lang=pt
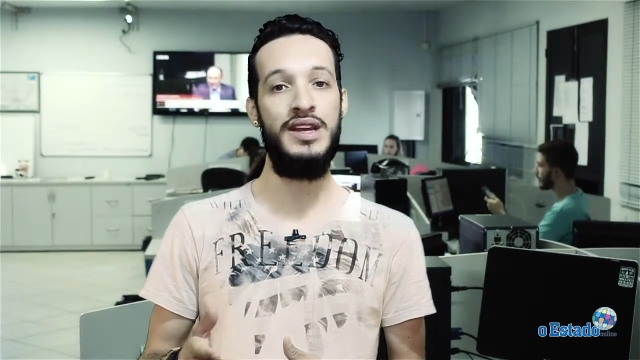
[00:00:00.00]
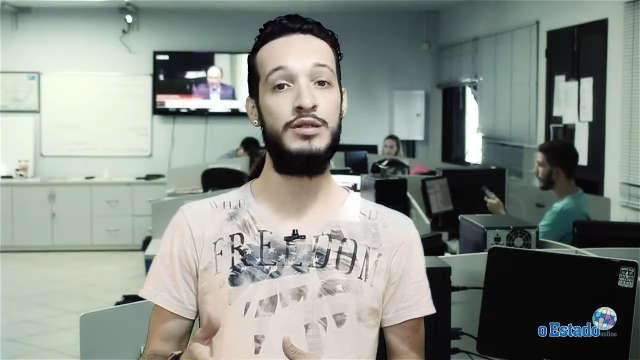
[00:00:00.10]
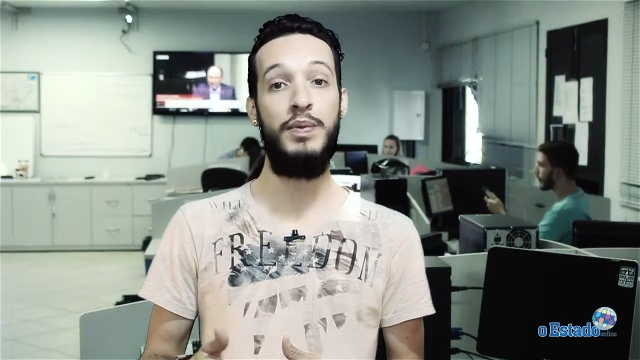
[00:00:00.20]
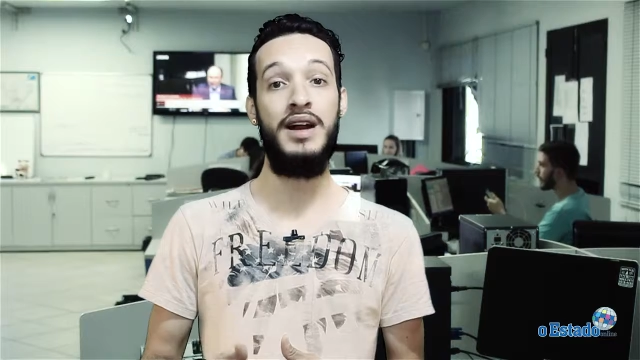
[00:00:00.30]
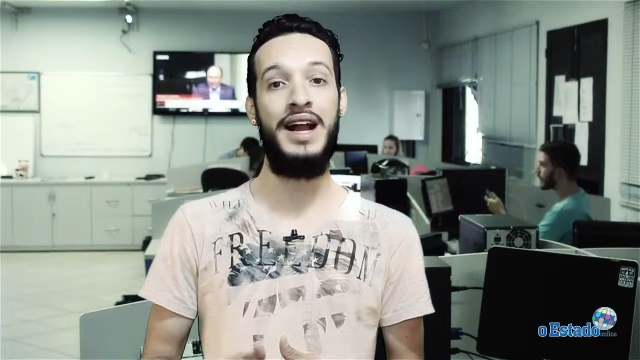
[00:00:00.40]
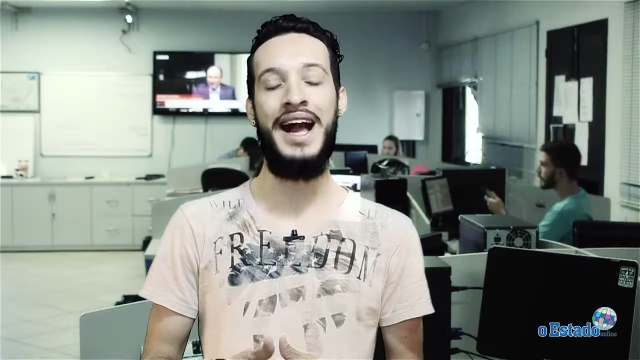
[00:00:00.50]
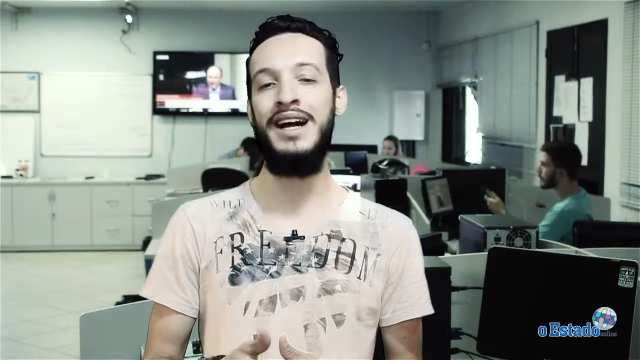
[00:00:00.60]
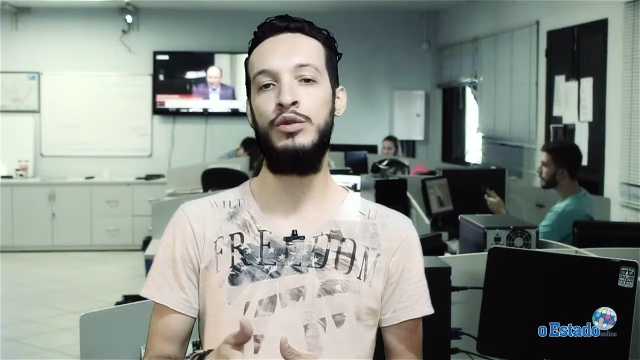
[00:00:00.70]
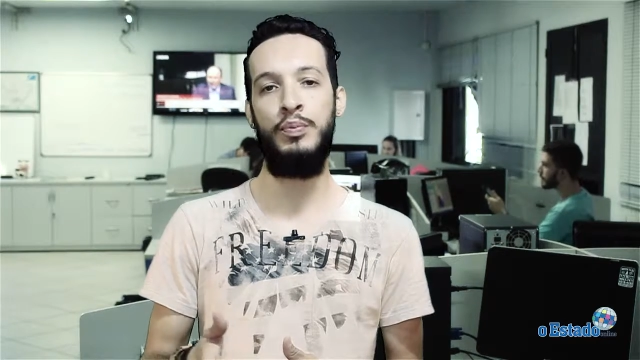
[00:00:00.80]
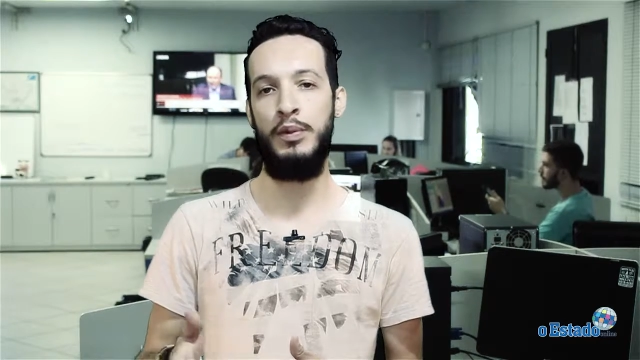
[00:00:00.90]
e
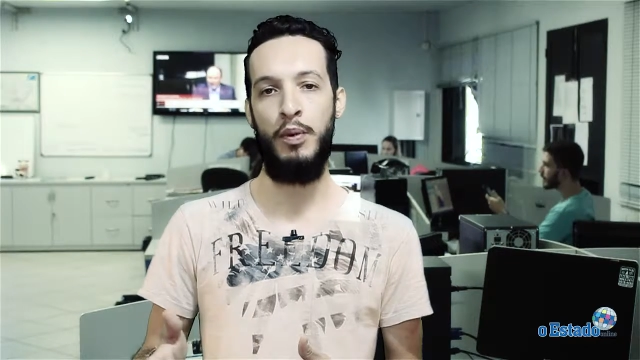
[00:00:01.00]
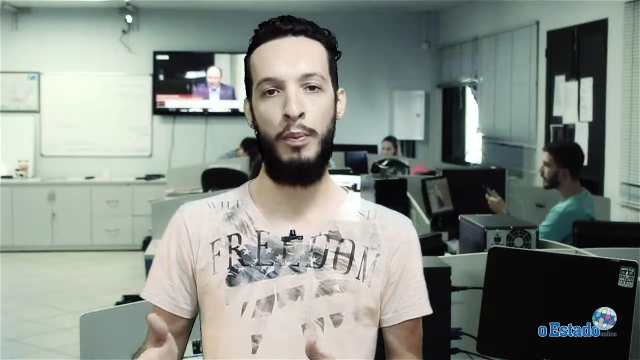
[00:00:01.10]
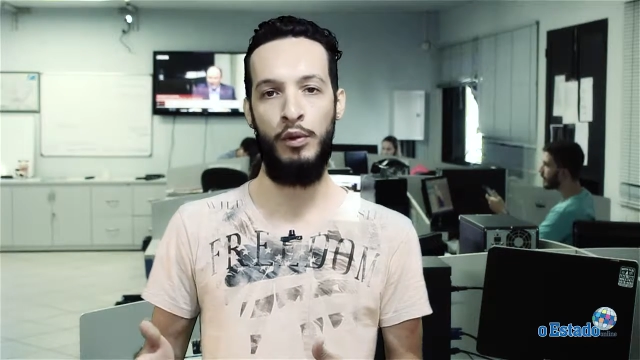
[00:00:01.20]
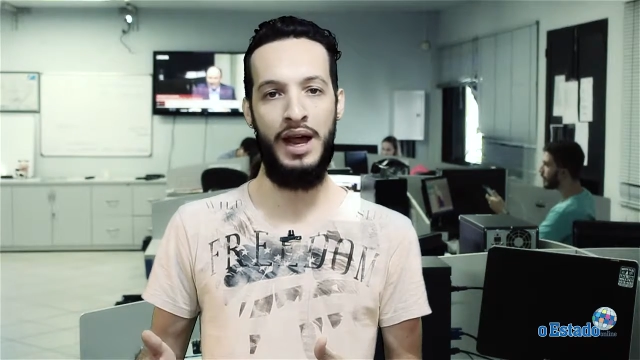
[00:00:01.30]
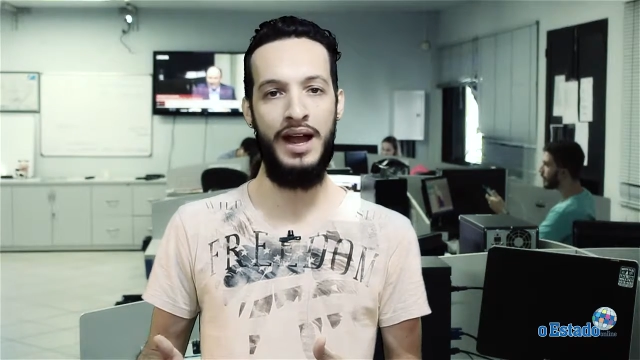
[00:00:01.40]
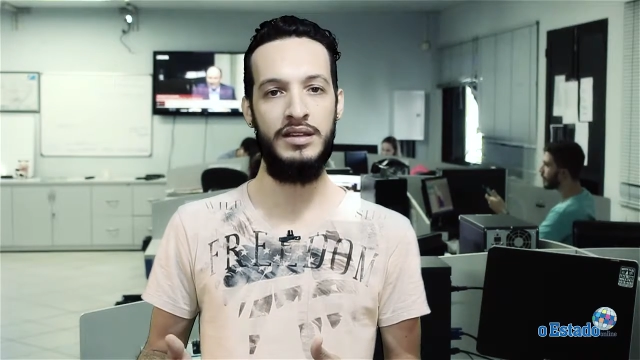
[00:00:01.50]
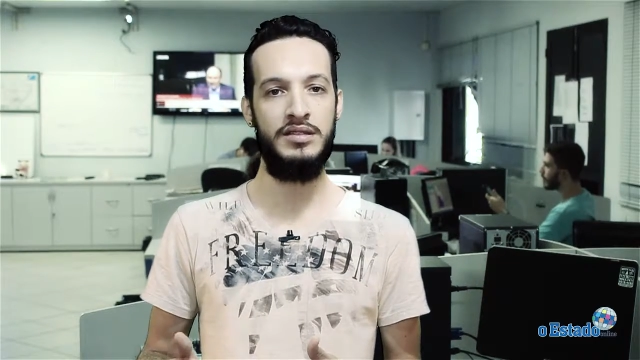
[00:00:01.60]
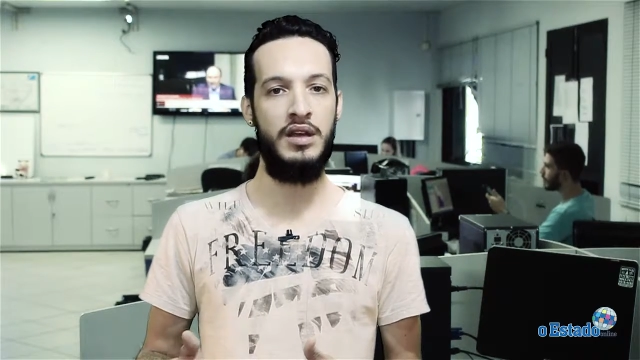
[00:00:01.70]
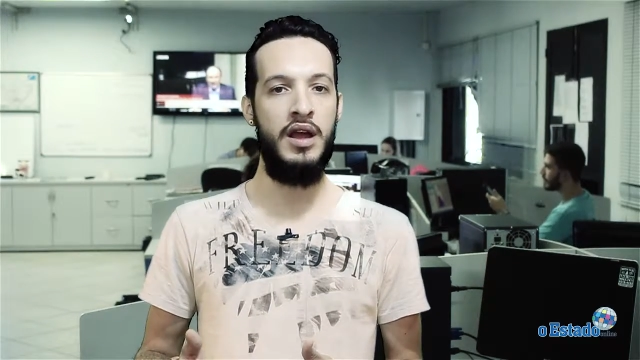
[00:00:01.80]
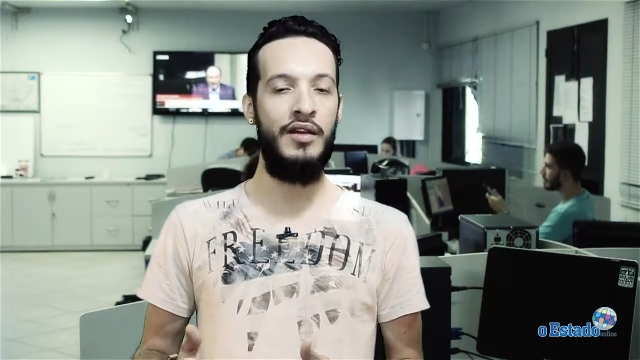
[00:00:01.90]
espancado por
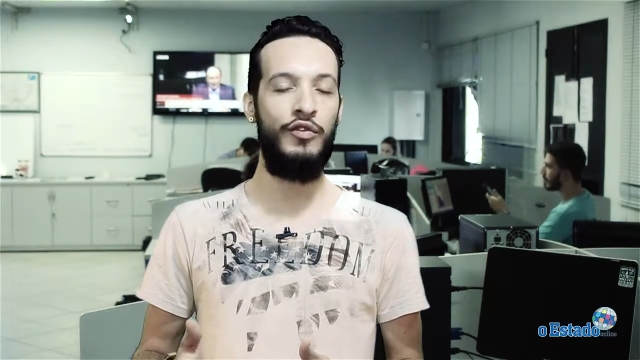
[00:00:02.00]
populares,